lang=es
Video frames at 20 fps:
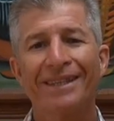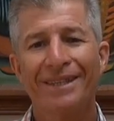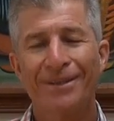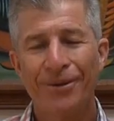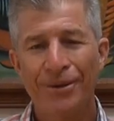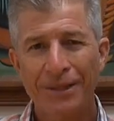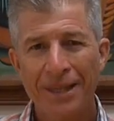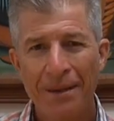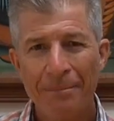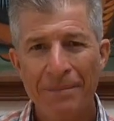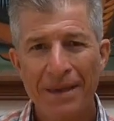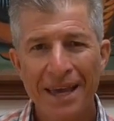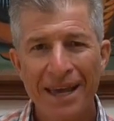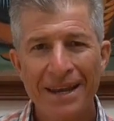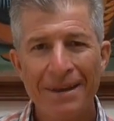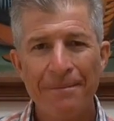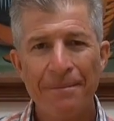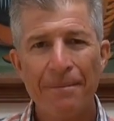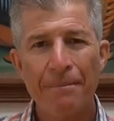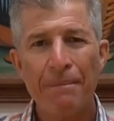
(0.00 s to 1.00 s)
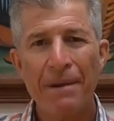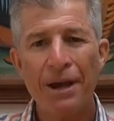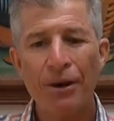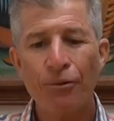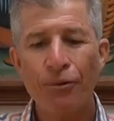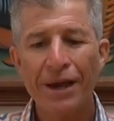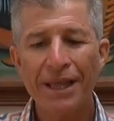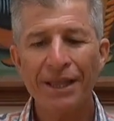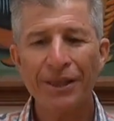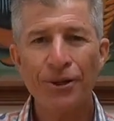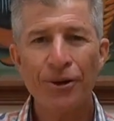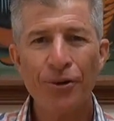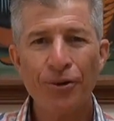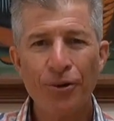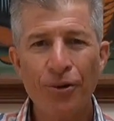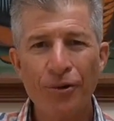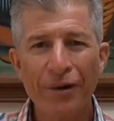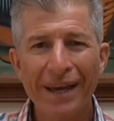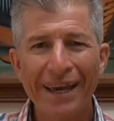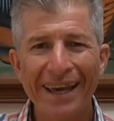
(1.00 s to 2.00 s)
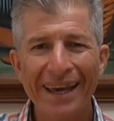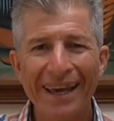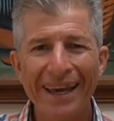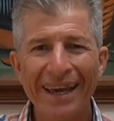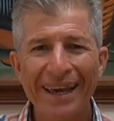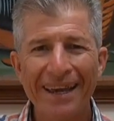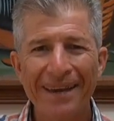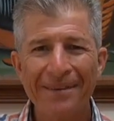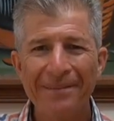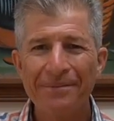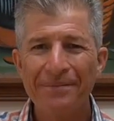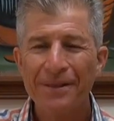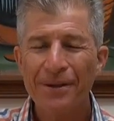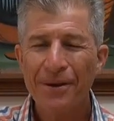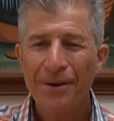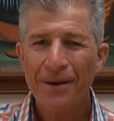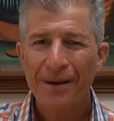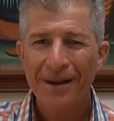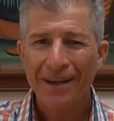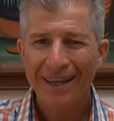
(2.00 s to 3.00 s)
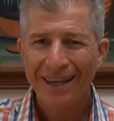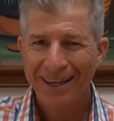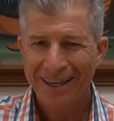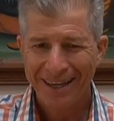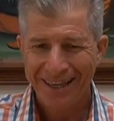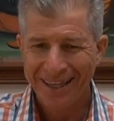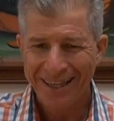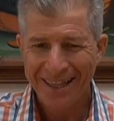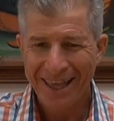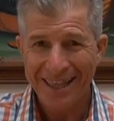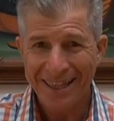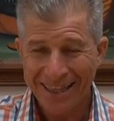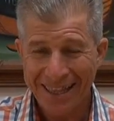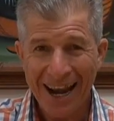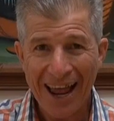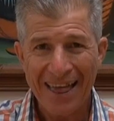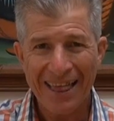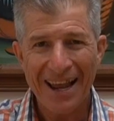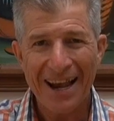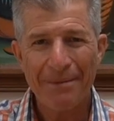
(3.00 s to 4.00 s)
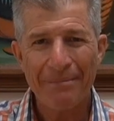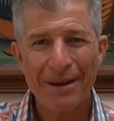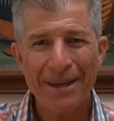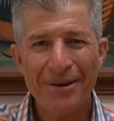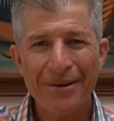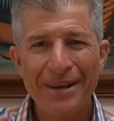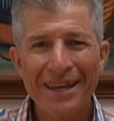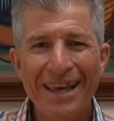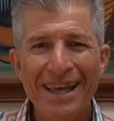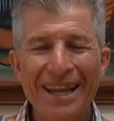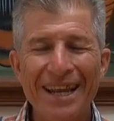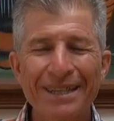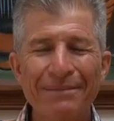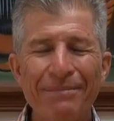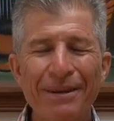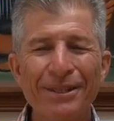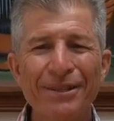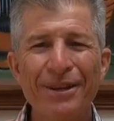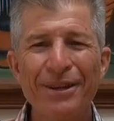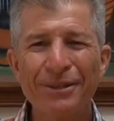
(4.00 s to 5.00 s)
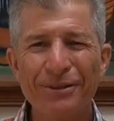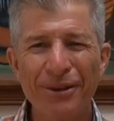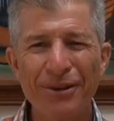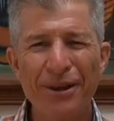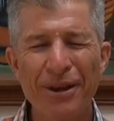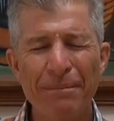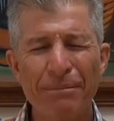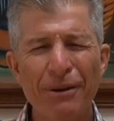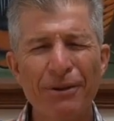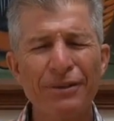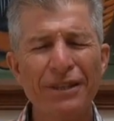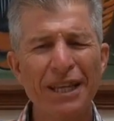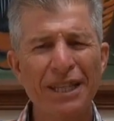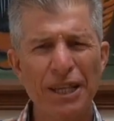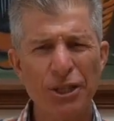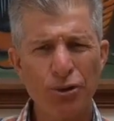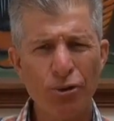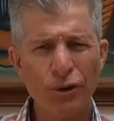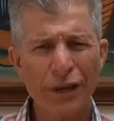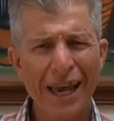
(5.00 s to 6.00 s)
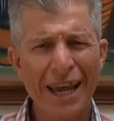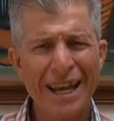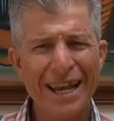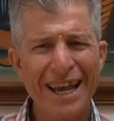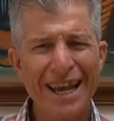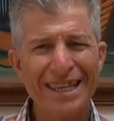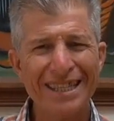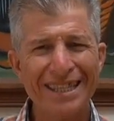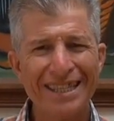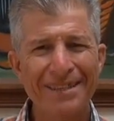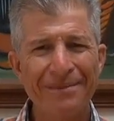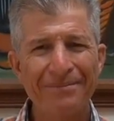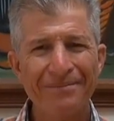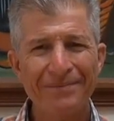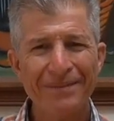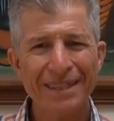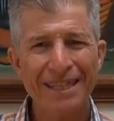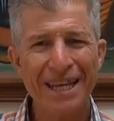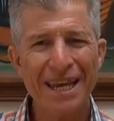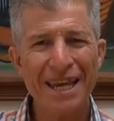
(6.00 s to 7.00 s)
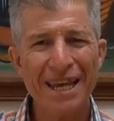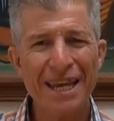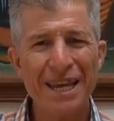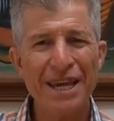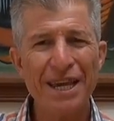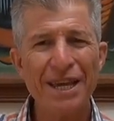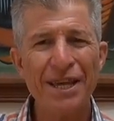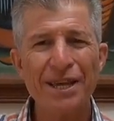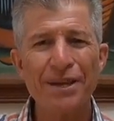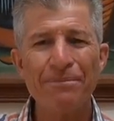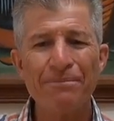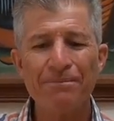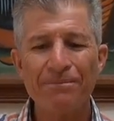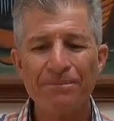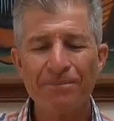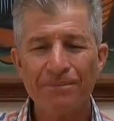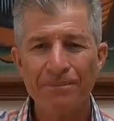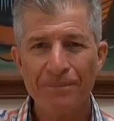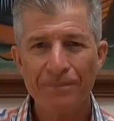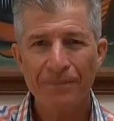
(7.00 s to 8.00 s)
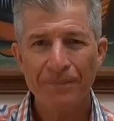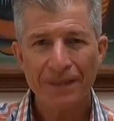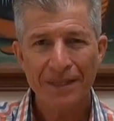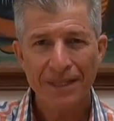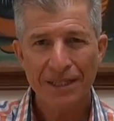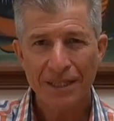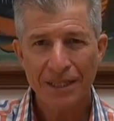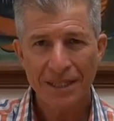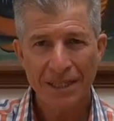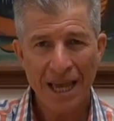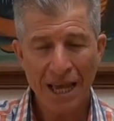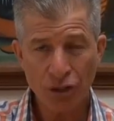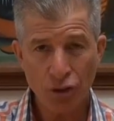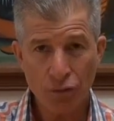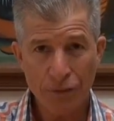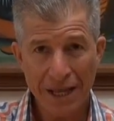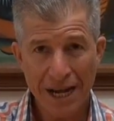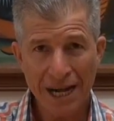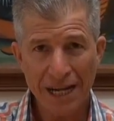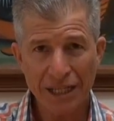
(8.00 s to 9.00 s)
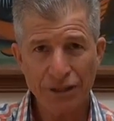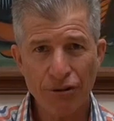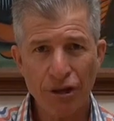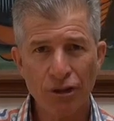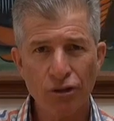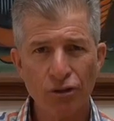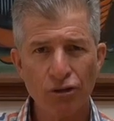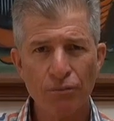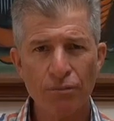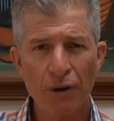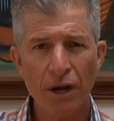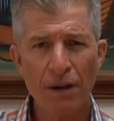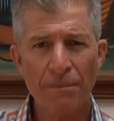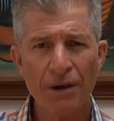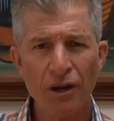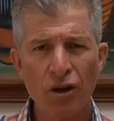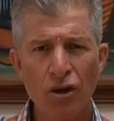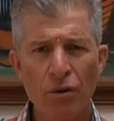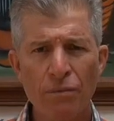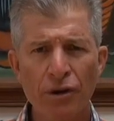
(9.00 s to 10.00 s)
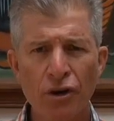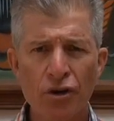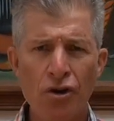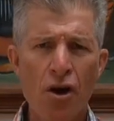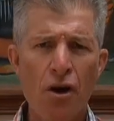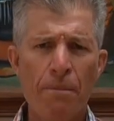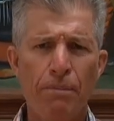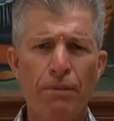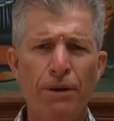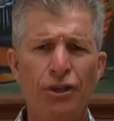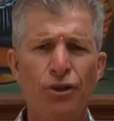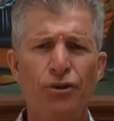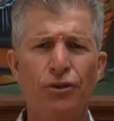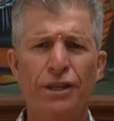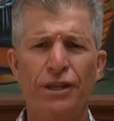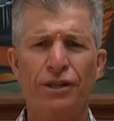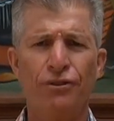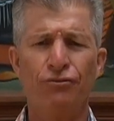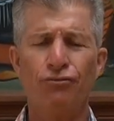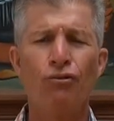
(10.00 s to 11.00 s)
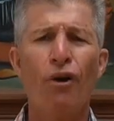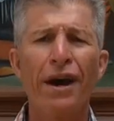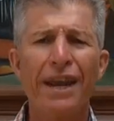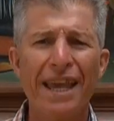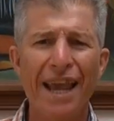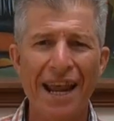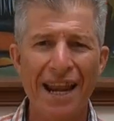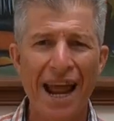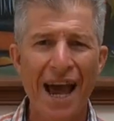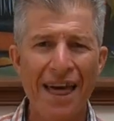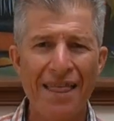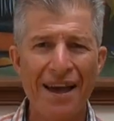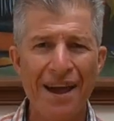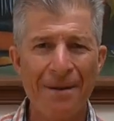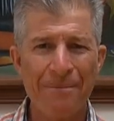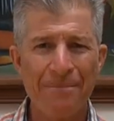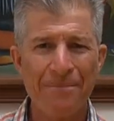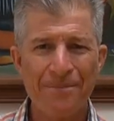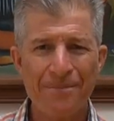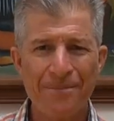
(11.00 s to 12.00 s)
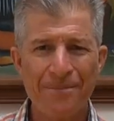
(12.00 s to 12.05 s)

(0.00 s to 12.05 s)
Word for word: yo también me encuentro con que eh, de entrada la mayoría de las personas cuando le preguntas, ¿y tú qué harías? si ya tuviera resuelto tu problema económico, no, pues yo no haría nada.